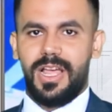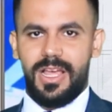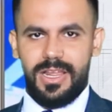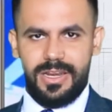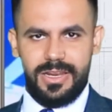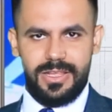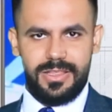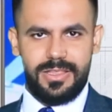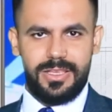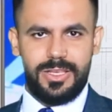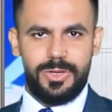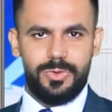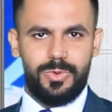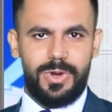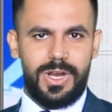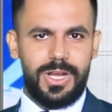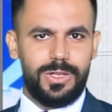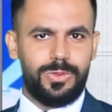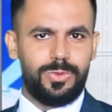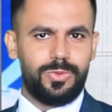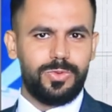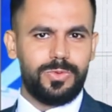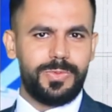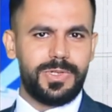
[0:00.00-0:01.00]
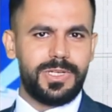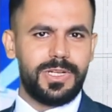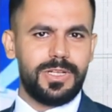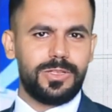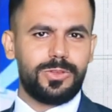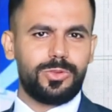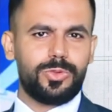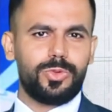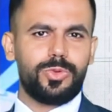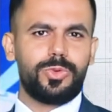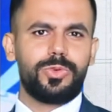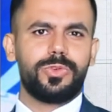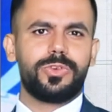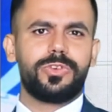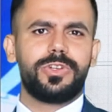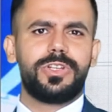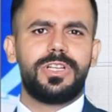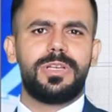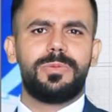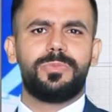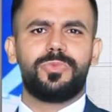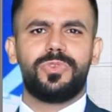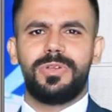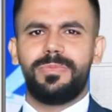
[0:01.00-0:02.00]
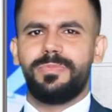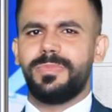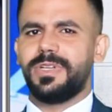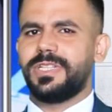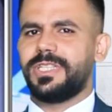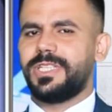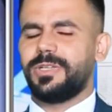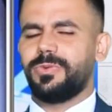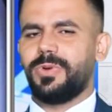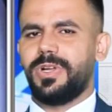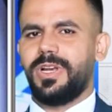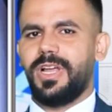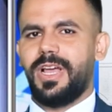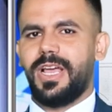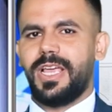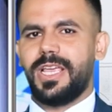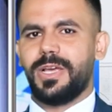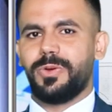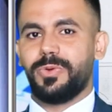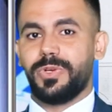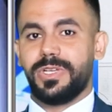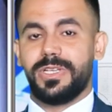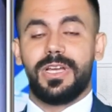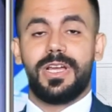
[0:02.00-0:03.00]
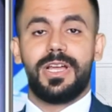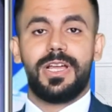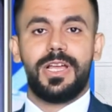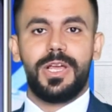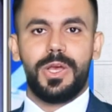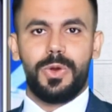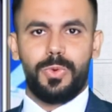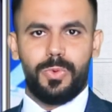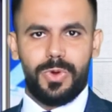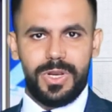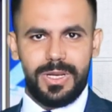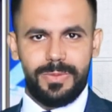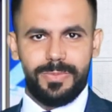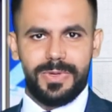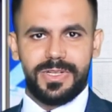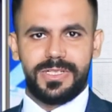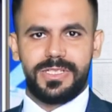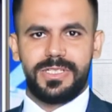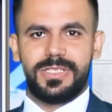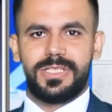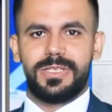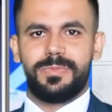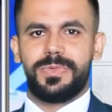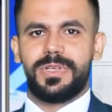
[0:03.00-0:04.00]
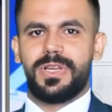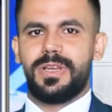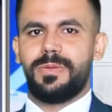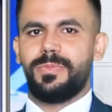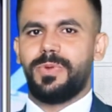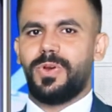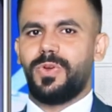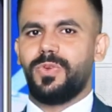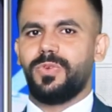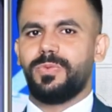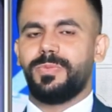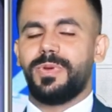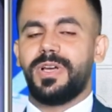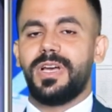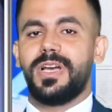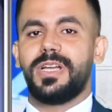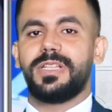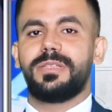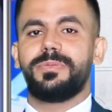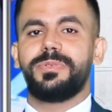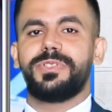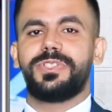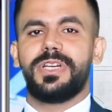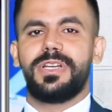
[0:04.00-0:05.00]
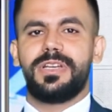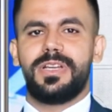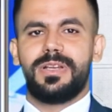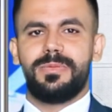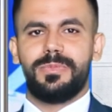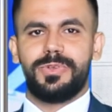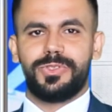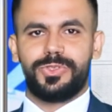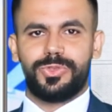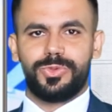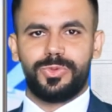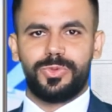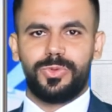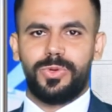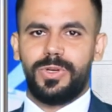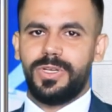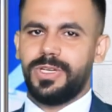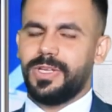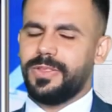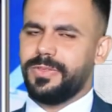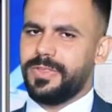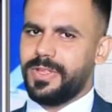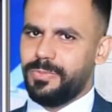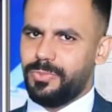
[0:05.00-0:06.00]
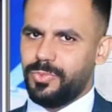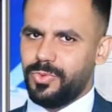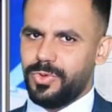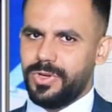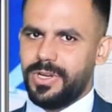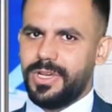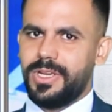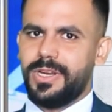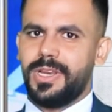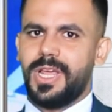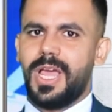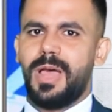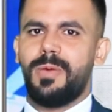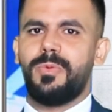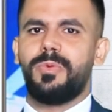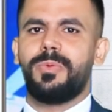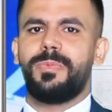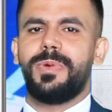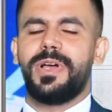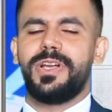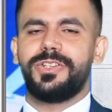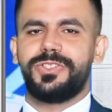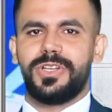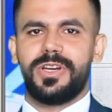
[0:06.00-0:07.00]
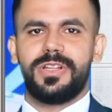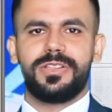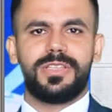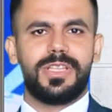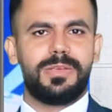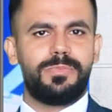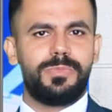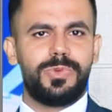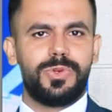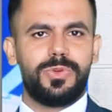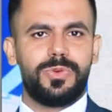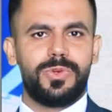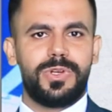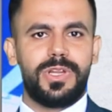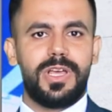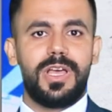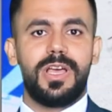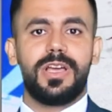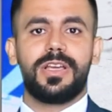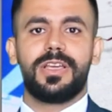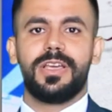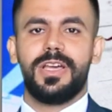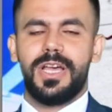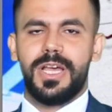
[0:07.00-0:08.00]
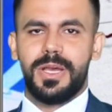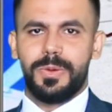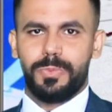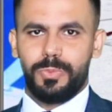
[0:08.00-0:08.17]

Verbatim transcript: الذي يعد من الطرق المهمة والحيوية ولمزيد من المعلومات بشأن المشروع ينضم إلينا مباشرة من هناك